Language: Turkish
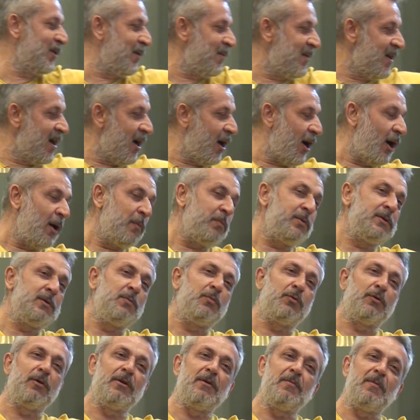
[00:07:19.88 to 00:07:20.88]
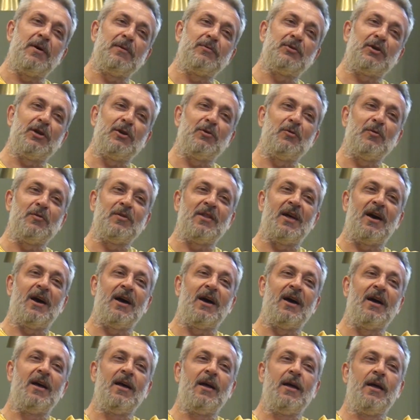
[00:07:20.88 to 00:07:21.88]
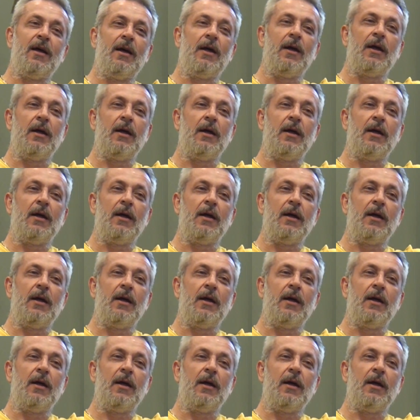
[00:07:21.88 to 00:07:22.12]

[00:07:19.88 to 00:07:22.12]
Ulan har bizim programa bir şeye döndü ha.